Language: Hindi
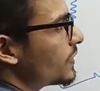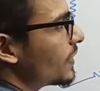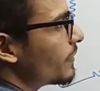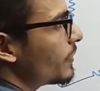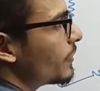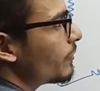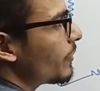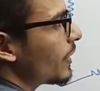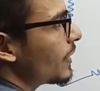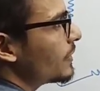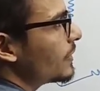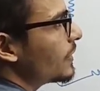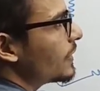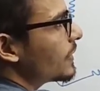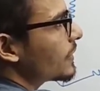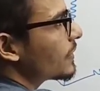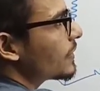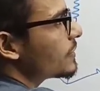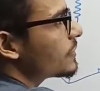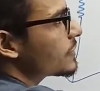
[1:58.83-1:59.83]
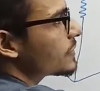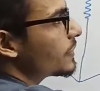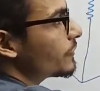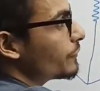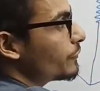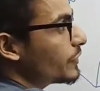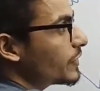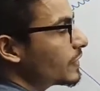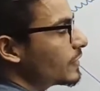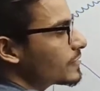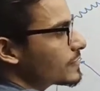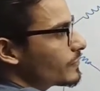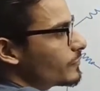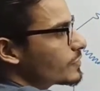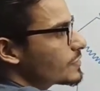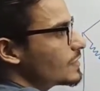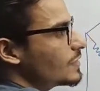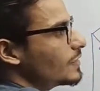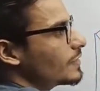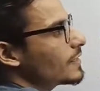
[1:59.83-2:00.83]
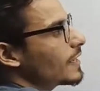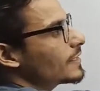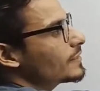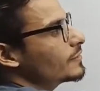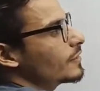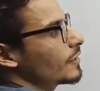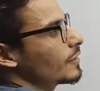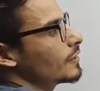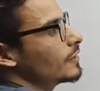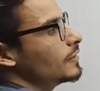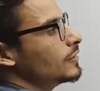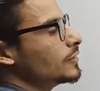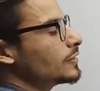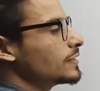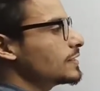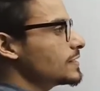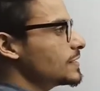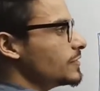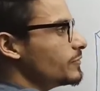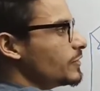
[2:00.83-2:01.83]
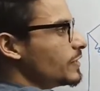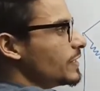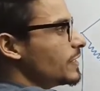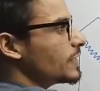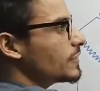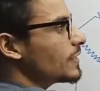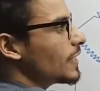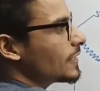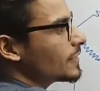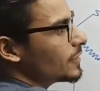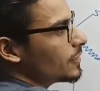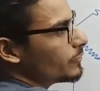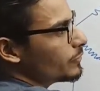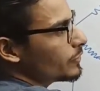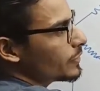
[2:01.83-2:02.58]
ये हमने मान लिया एक रेजिस्टेंस विकर्ण समझते हैं ना डायगनल किसी भी एक डायगनल